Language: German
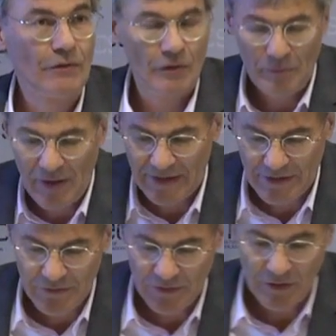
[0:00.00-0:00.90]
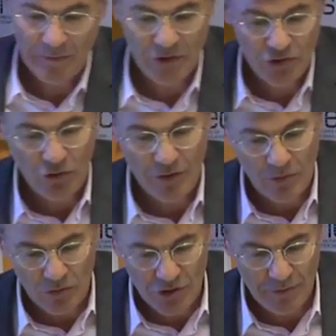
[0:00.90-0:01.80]
von passiver
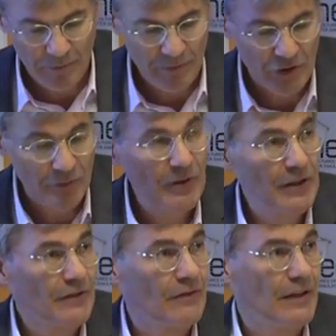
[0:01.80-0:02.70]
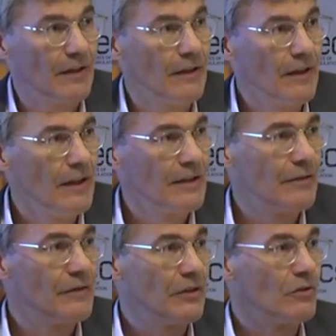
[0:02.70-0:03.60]
Bestäubung spricht, wenn
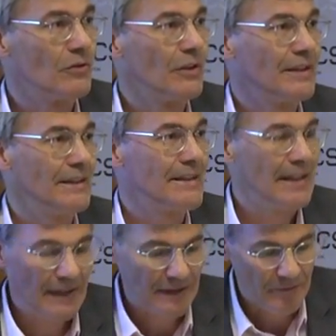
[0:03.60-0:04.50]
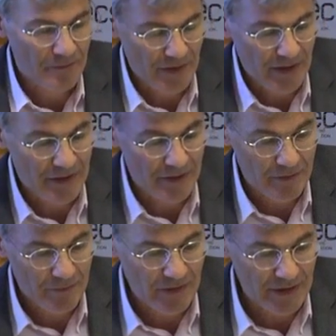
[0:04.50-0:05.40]
der Wind und nicht Insekten
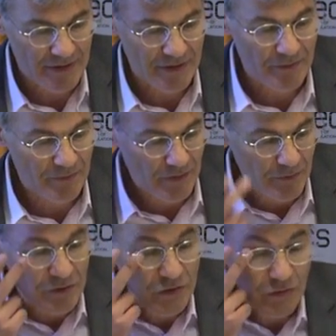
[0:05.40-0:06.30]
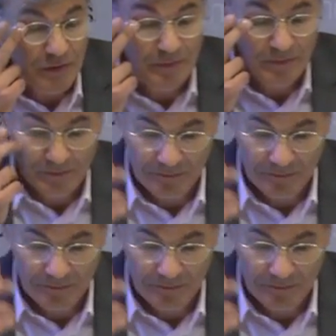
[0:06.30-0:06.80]
eine Pflanze bestäuben.